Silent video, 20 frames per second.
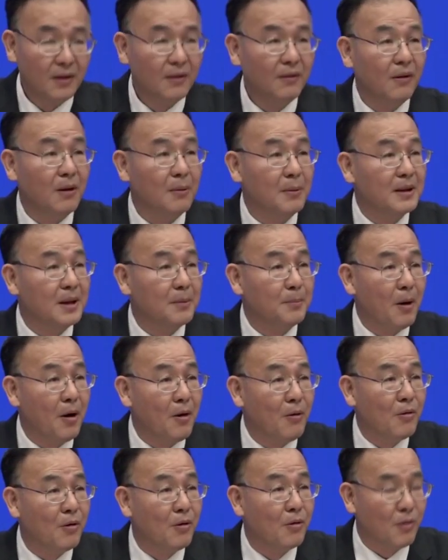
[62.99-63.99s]
我们的
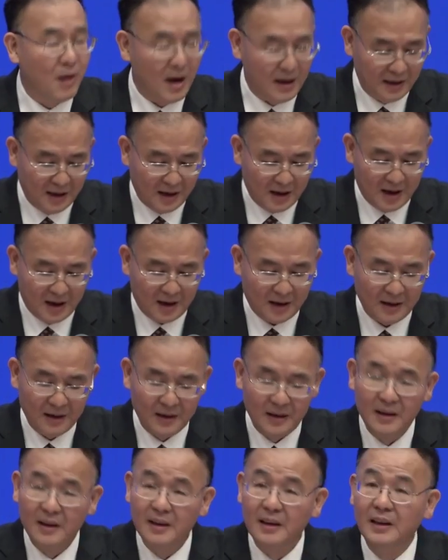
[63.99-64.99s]
包裹快递量
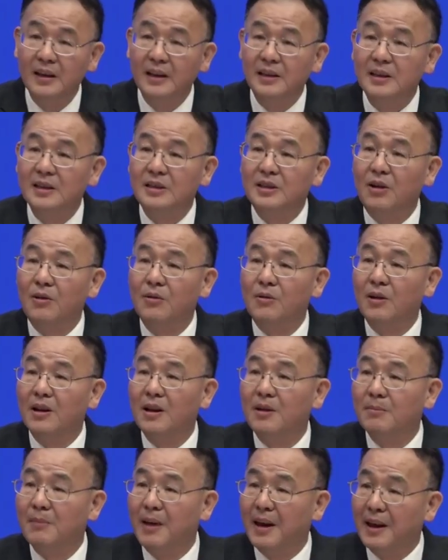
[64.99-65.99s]
已经超过
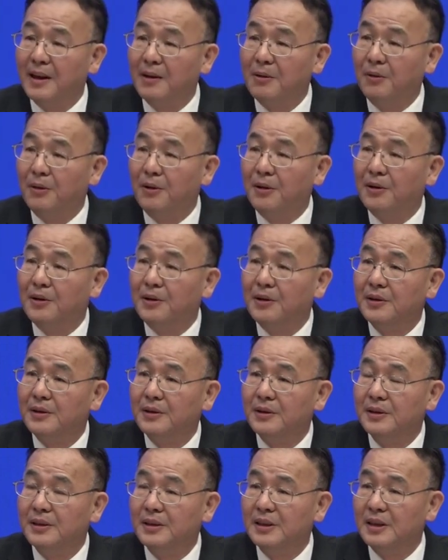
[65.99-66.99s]
了美国、
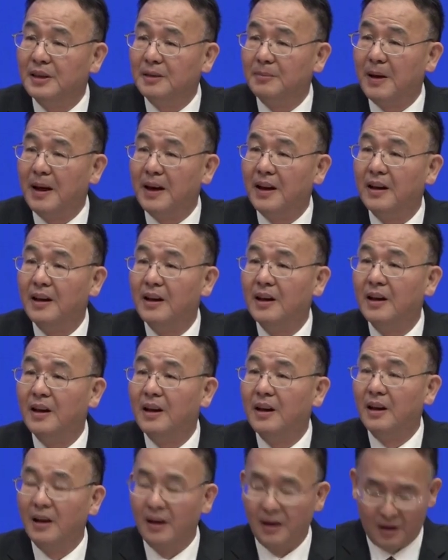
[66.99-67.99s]
日本
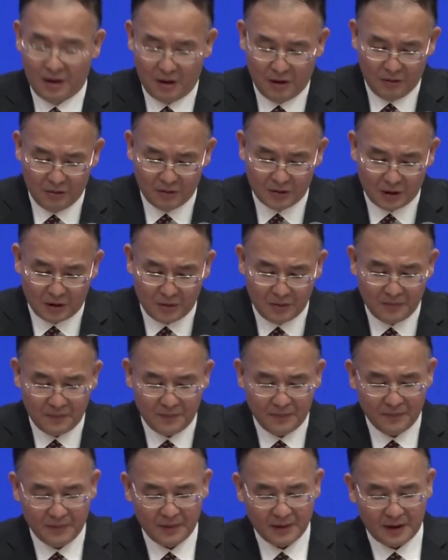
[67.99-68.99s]
和欧洲
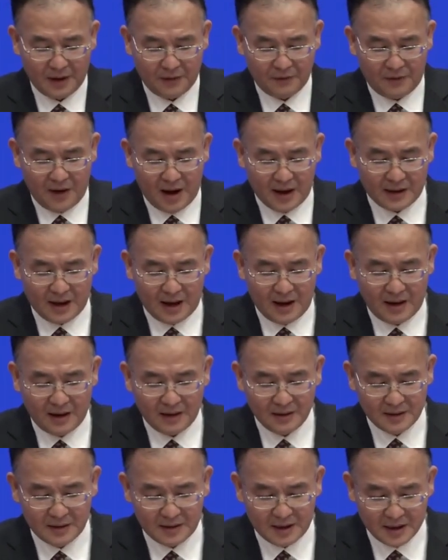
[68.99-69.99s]
等发达
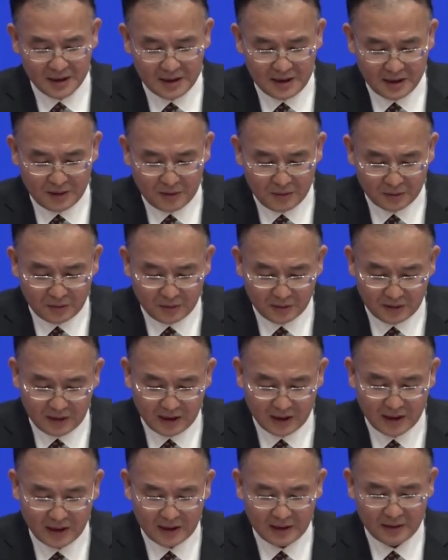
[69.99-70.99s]
经济共同
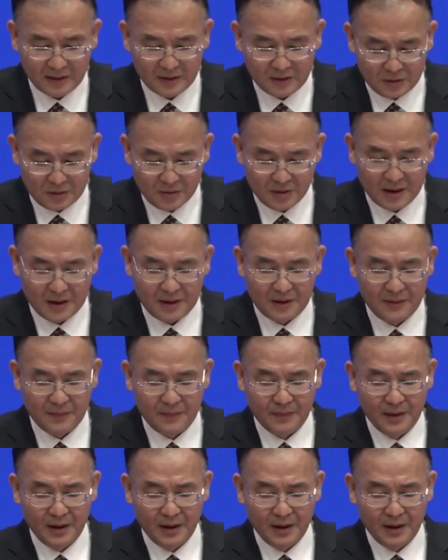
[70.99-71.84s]
体的总和，